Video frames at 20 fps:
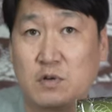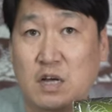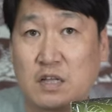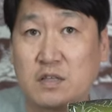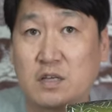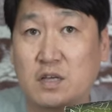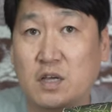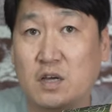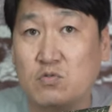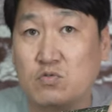
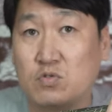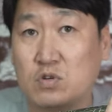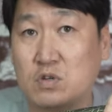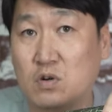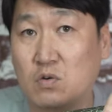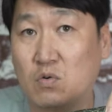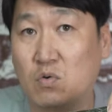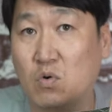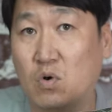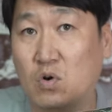같은 경우도
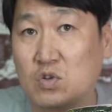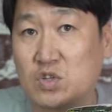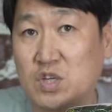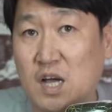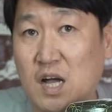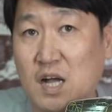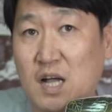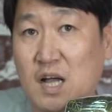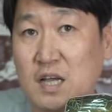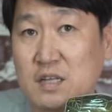그렇고
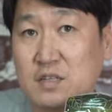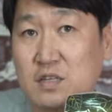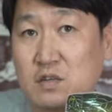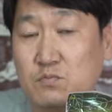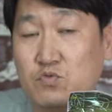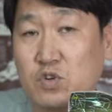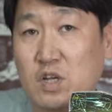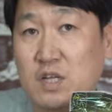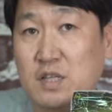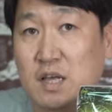정확하게
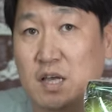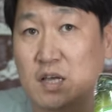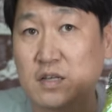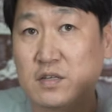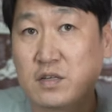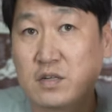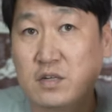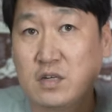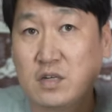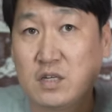성분에
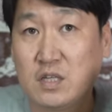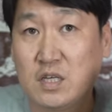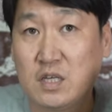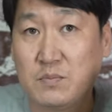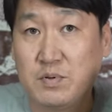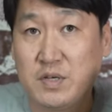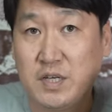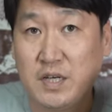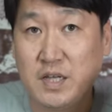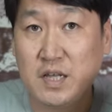대해서는 이
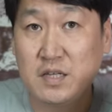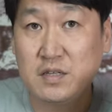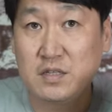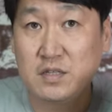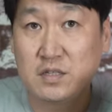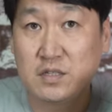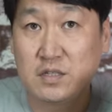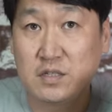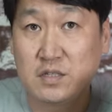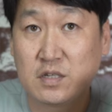
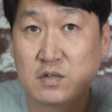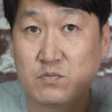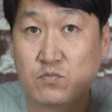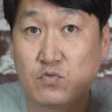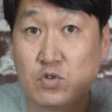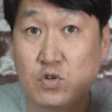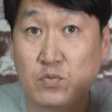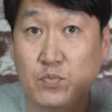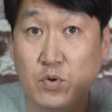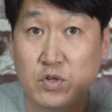BLS는
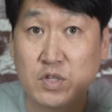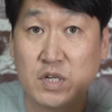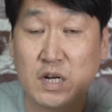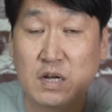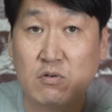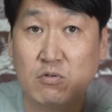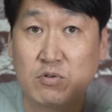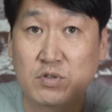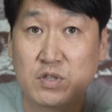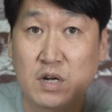성분을 표시
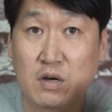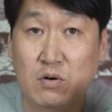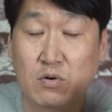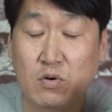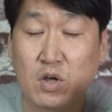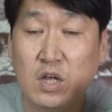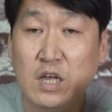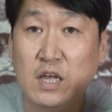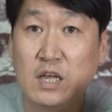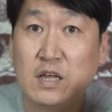하고
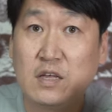있더라고요.